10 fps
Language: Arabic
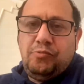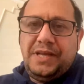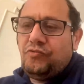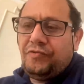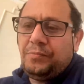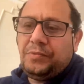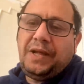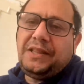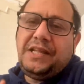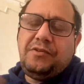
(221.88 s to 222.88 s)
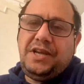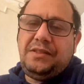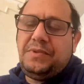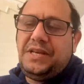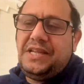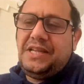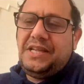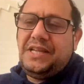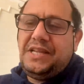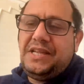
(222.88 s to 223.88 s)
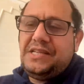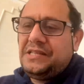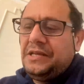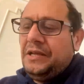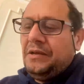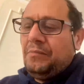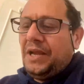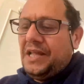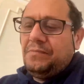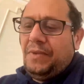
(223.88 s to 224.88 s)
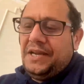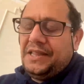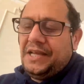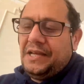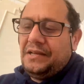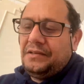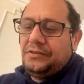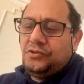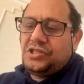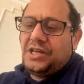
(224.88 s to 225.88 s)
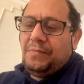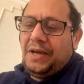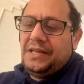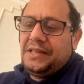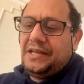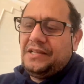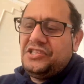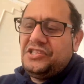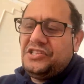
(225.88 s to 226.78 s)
بارتو فهمت معناتها انا واحد من الناس مره عندي معناتها نسخه معناتها